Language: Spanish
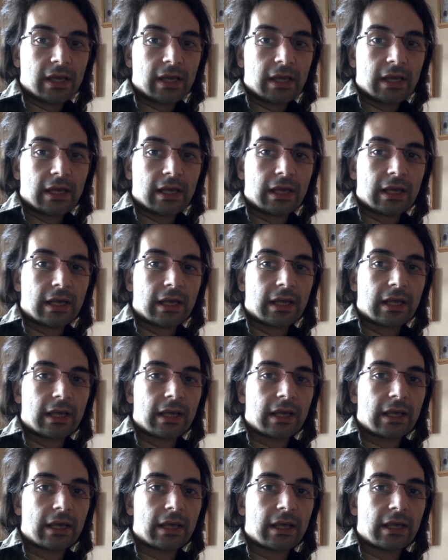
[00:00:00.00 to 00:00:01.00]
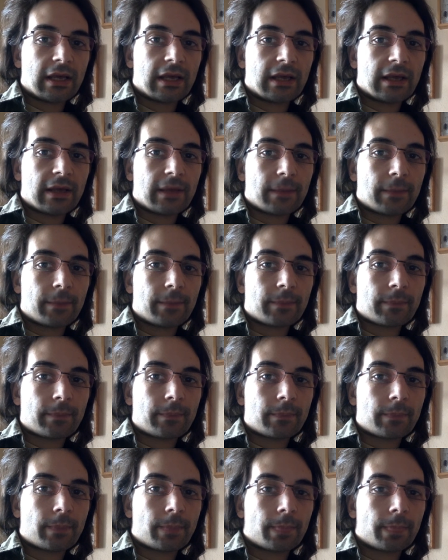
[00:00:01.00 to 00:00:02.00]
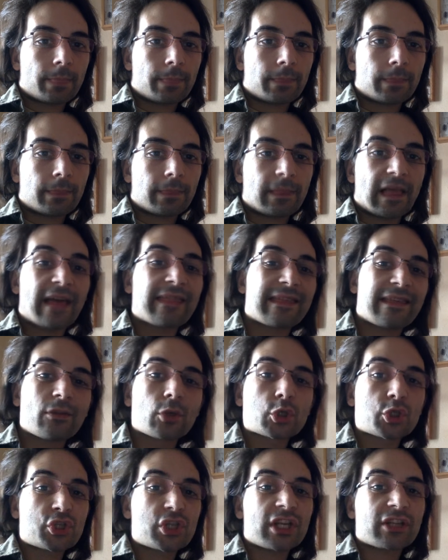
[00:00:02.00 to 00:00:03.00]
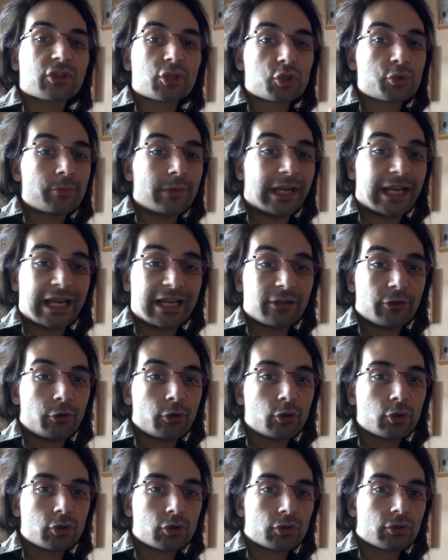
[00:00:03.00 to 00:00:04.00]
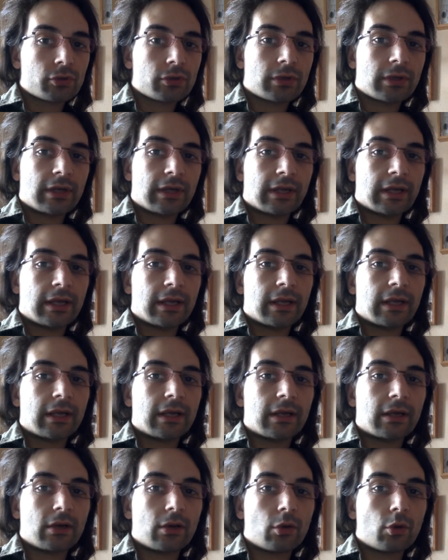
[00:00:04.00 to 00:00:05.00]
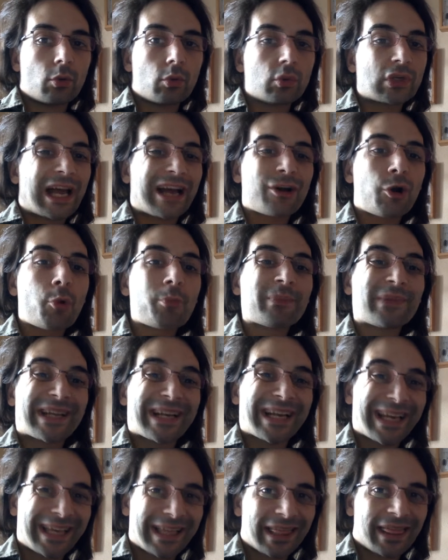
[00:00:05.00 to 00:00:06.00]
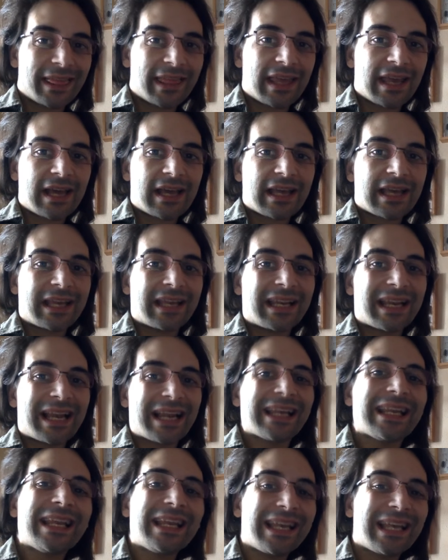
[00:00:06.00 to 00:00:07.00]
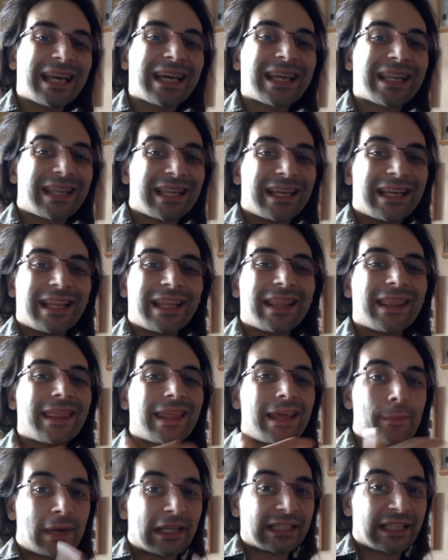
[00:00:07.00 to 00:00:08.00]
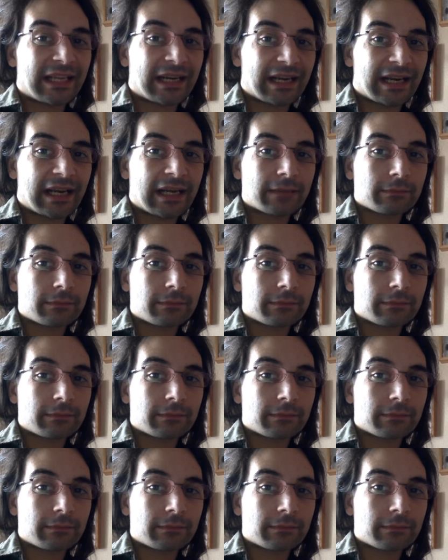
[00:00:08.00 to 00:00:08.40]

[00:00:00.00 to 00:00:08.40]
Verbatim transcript: Eh, hace 200.000 años eh, hubo una convergencia en la línea de herencia materna.